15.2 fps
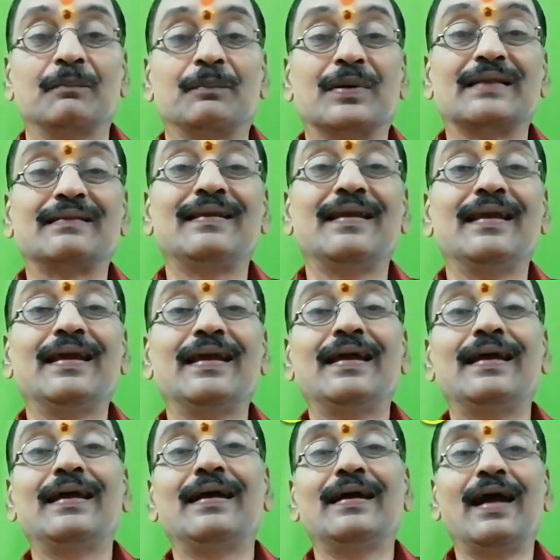
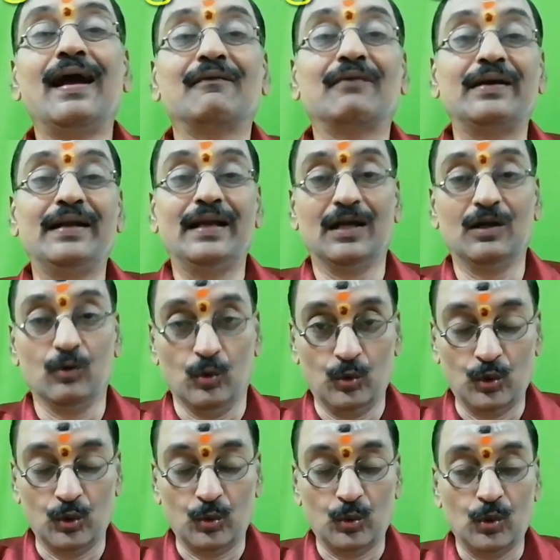பிரத்யேக வழிகள்
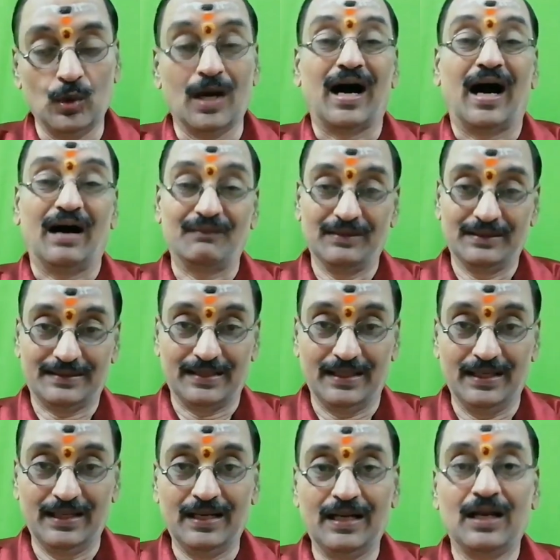உண்டு
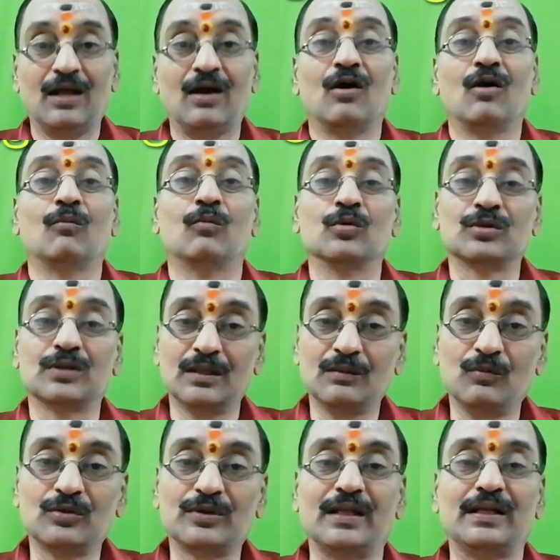அவற்றில் முதன்
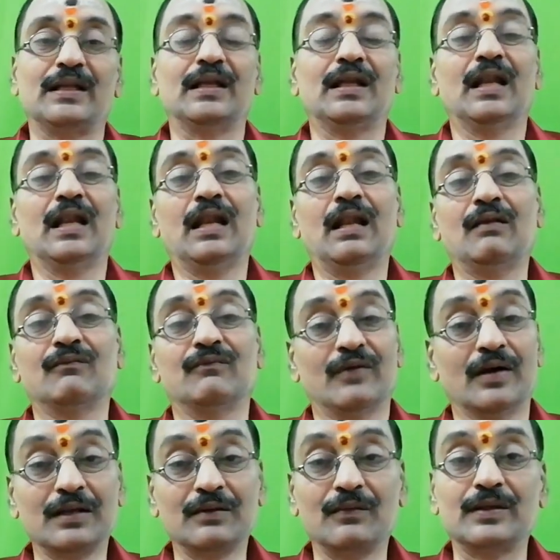முதலில்
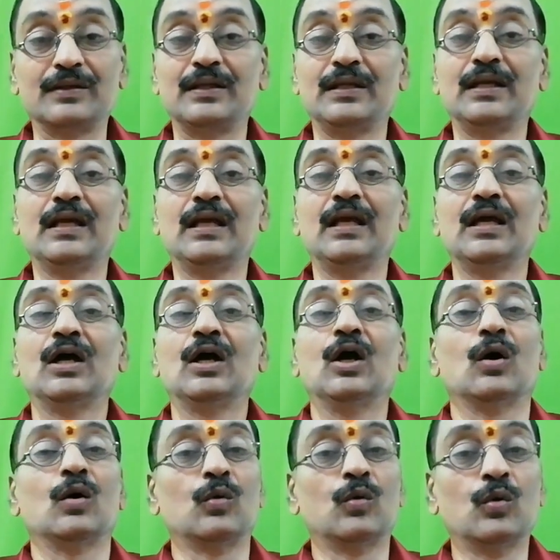வருவது
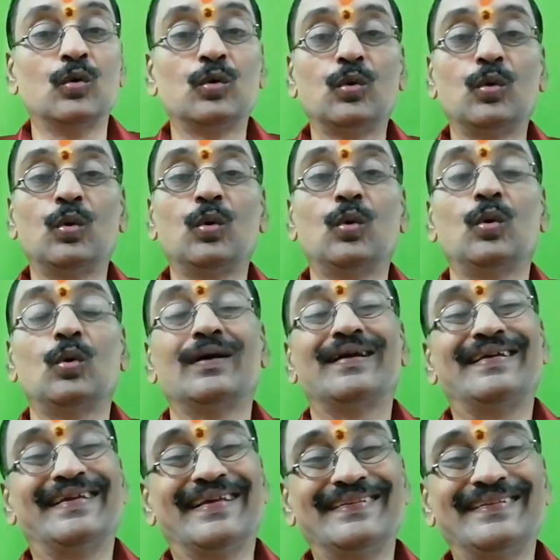குரு
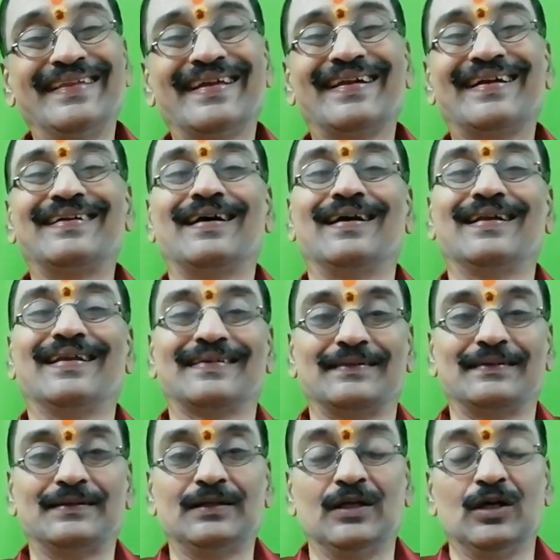எந்திர டாலர்
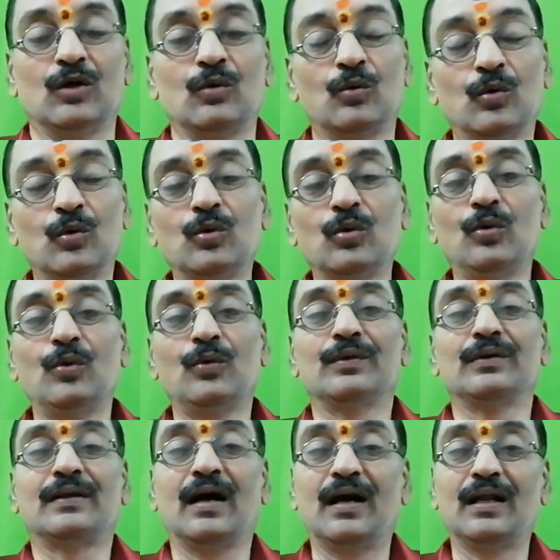குரு
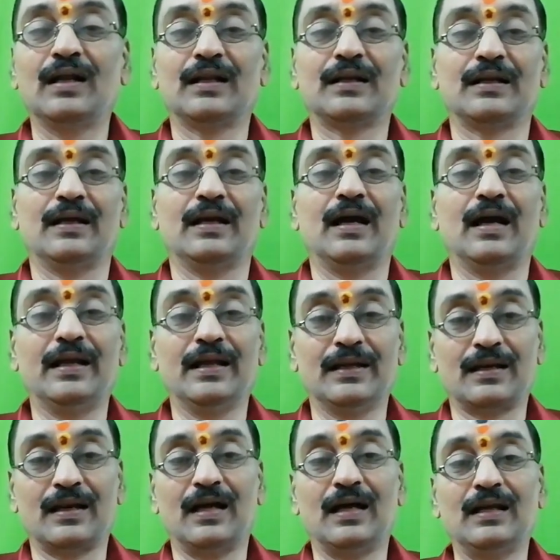டாலர்
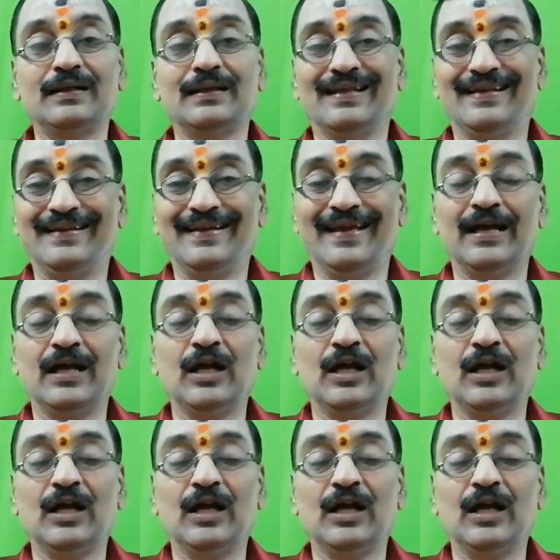என்றால் என்ன